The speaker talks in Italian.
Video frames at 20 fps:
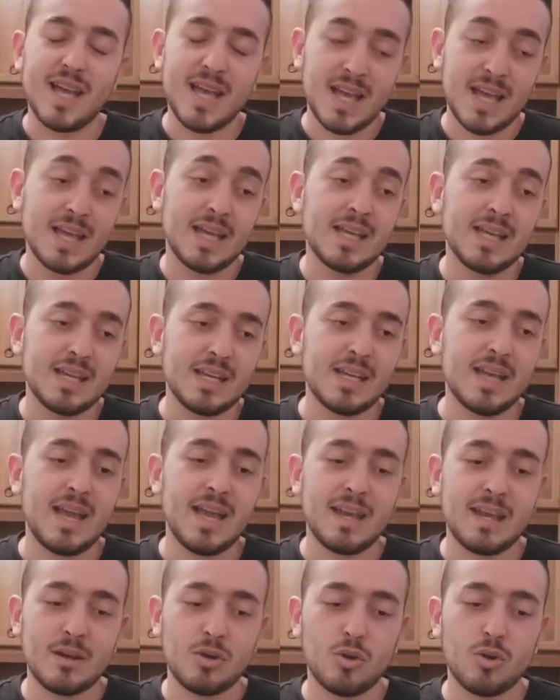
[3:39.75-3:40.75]
Eh,
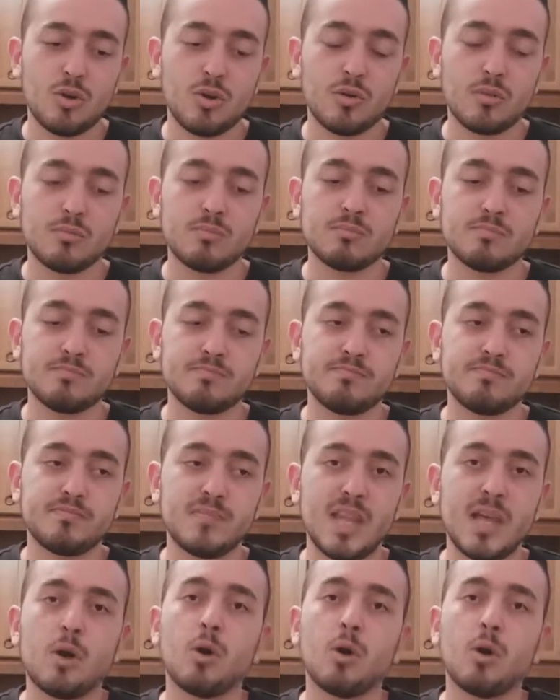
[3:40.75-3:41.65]
erano, mh, mm,